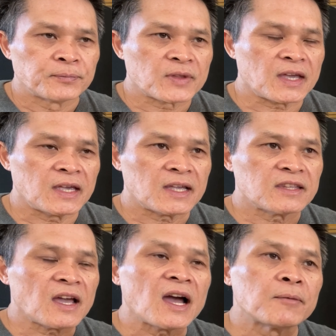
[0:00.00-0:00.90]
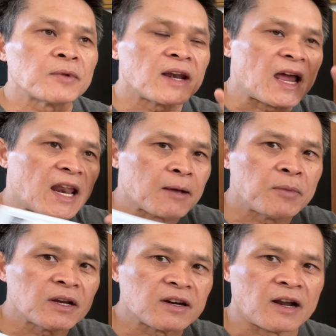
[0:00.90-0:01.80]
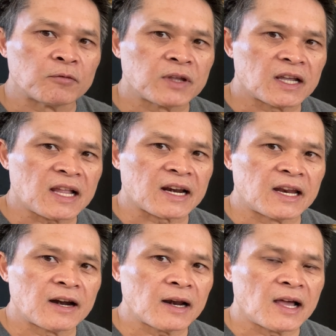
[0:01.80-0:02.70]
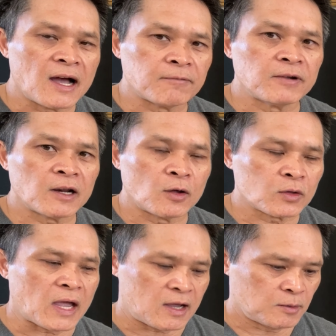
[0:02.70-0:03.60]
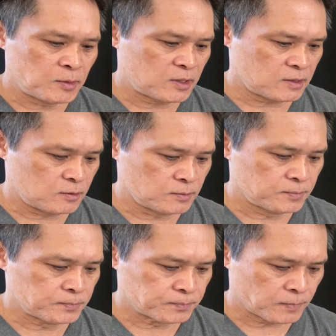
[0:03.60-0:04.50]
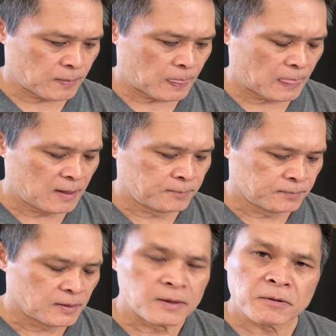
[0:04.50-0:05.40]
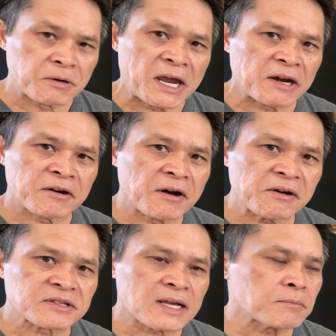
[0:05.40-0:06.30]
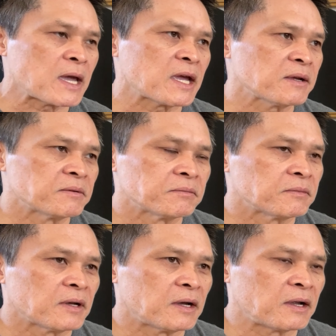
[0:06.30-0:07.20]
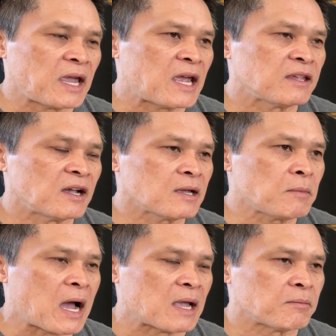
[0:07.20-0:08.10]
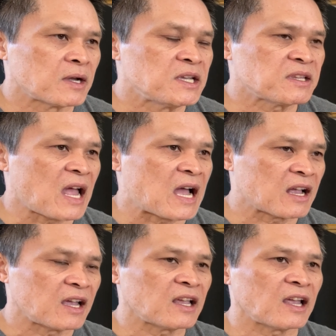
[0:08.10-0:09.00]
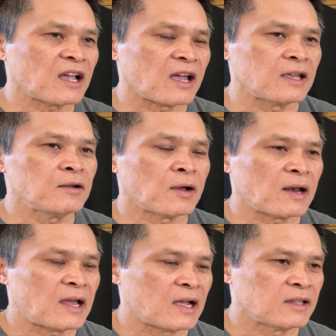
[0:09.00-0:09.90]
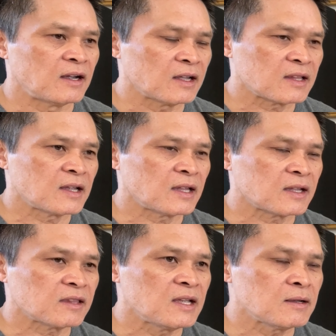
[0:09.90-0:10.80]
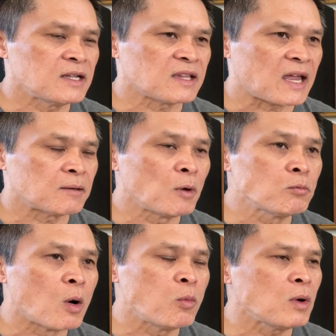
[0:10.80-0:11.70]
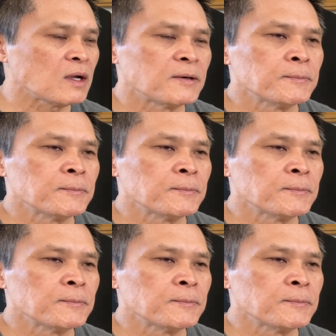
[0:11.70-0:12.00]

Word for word: cái cái chất âm nó dynamic nó rộng thì cái thằng này rất là hợp với cái lỗ tai của Peter luôn nghe nó rất là sắc bén à, nghe những cái bài mà guitar khẩy khẩy khẩy hoặc là những cái cái, cái tiếng guitar nó búng búng á